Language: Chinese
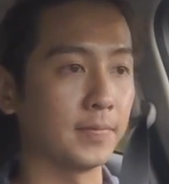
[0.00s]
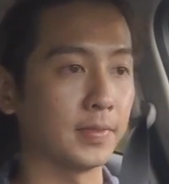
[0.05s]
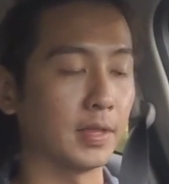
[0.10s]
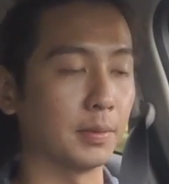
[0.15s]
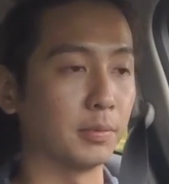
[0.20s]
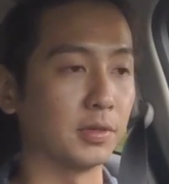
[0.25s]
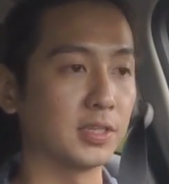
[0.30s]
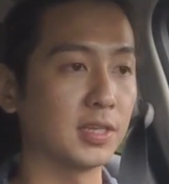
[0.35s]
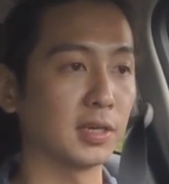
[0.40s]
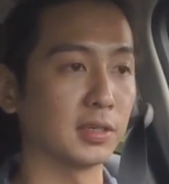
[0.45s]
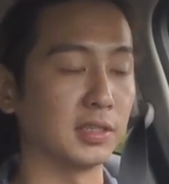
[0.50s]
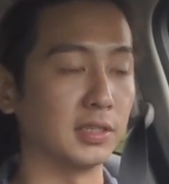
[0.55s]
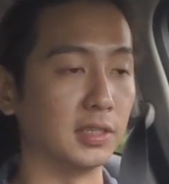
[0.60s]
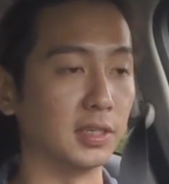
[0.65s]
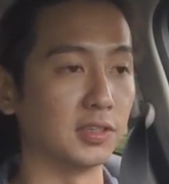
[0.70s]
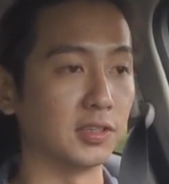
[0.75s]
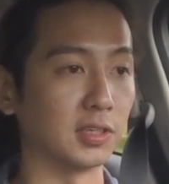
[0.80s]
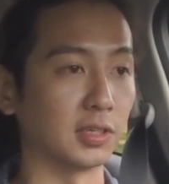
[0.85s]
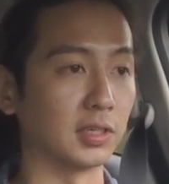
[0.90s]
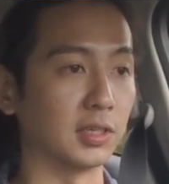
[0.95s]
那么让你
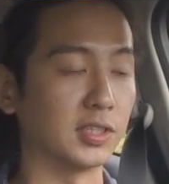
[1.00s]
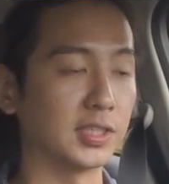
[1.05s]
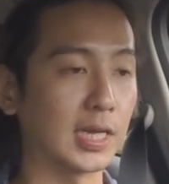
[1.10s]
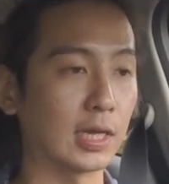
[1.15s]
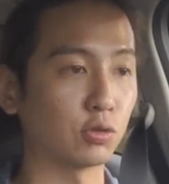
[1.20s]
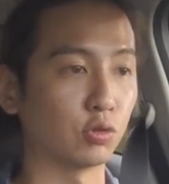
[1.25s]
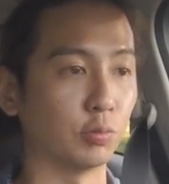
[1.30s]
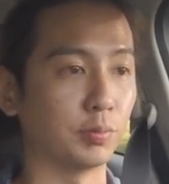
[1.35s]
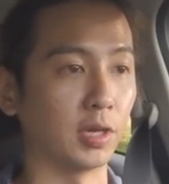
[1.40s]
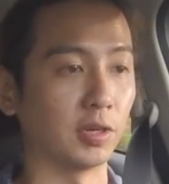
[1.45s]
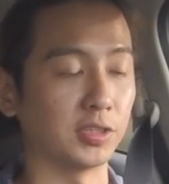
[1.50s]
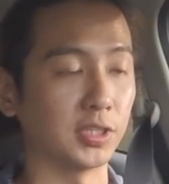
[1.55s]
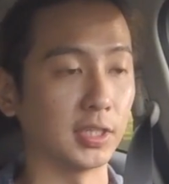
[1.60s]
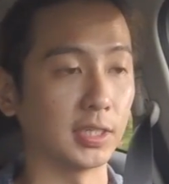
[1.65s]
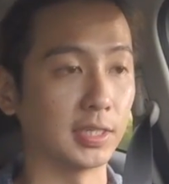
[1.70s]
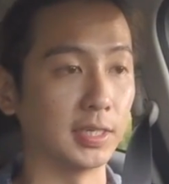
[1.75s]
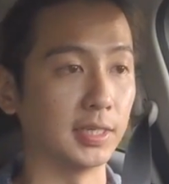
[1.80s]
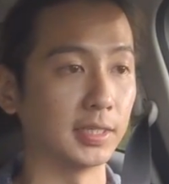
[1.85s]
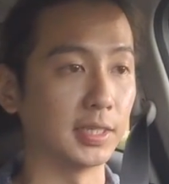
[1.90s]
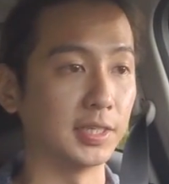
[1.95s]
的整个加速表
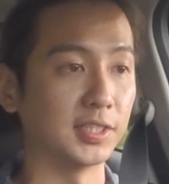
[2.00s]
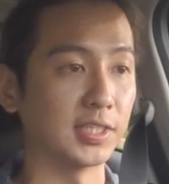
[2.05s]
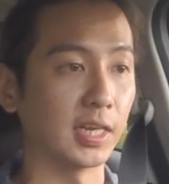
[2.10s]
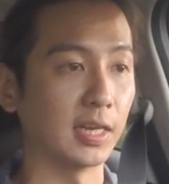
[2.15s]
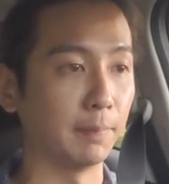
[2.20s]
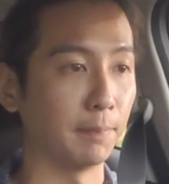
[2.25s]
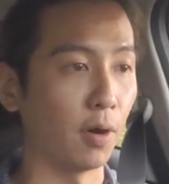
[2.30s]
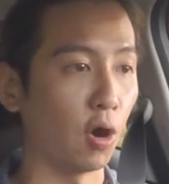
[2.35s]
现可以更加的